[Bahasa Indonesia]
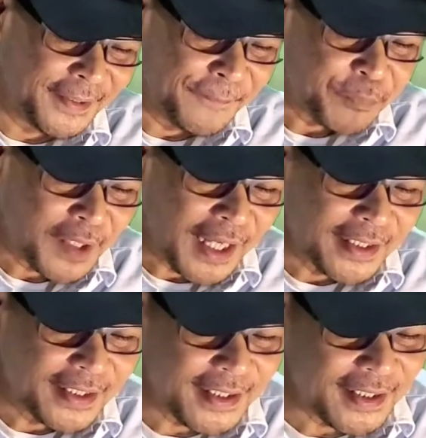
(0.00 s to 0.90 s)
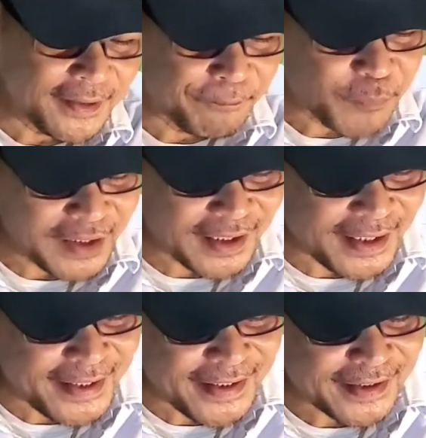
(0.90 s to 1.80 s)
Ya. Jadi
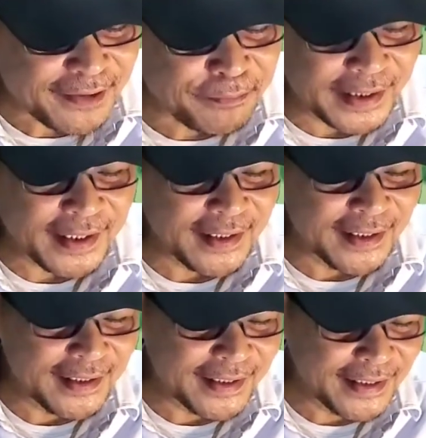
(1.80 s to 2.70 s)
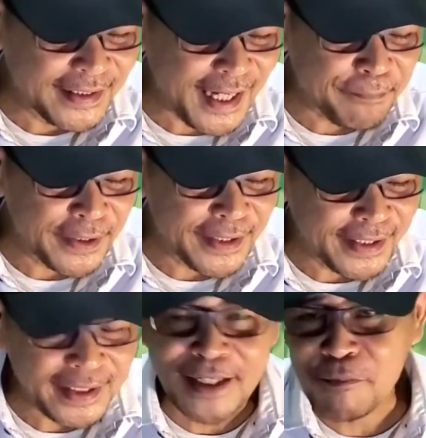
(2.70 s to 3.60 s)
dengan kata lain ya, tablet lini
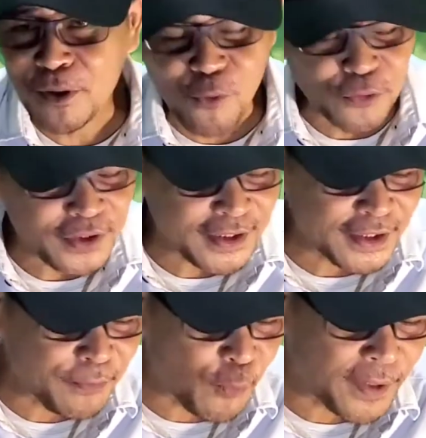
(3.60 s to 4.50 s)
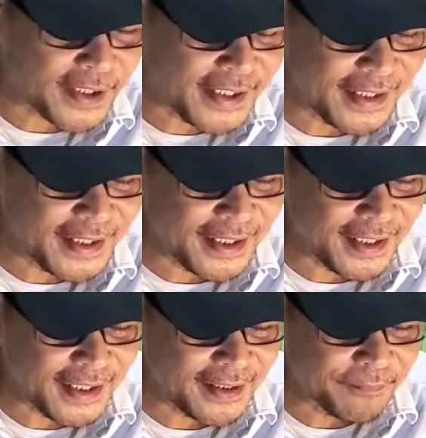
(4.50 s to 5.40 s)
HP-nya ini yang berfungsi sistem operasi
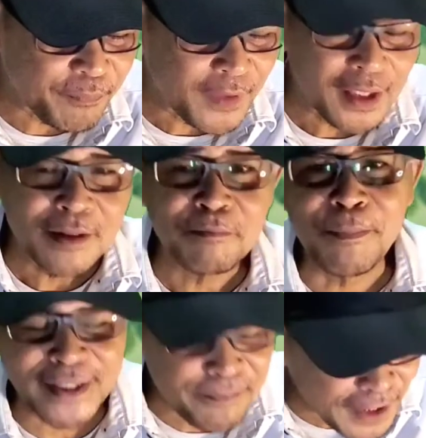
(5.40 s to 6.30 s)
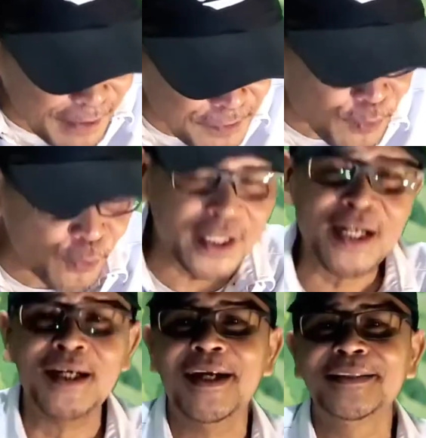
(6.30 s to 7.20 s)
ini memberikan pengalaman
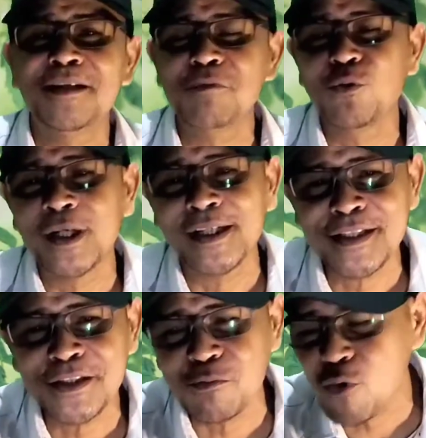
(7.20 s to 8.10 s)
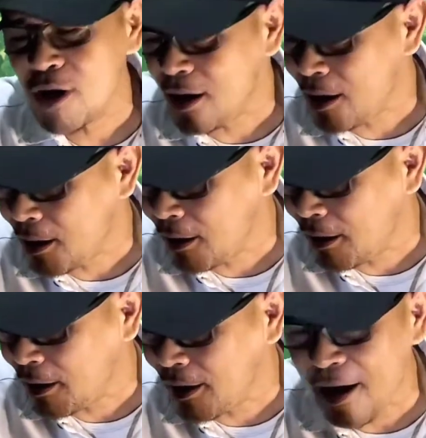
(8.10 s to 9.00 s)
pengguna hanya menggunakan sebuah
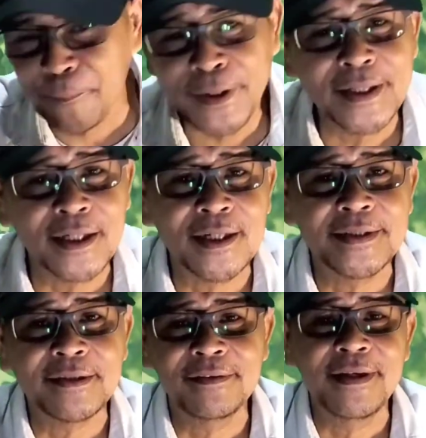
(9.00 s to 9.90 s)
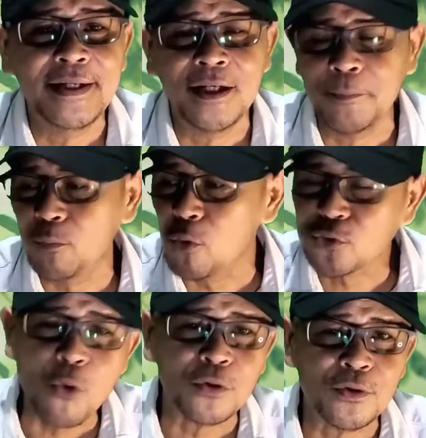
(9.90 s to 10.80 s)
uh, ah, HP dengan layar gede, ya,
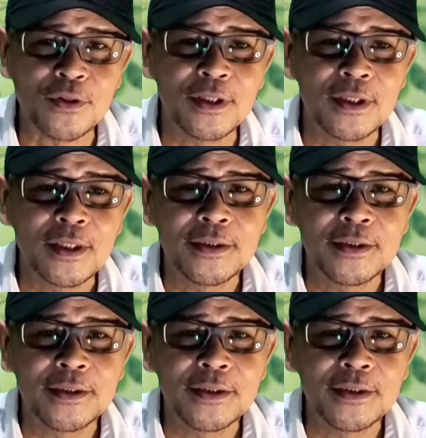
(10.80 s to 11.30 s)
HP bongsor,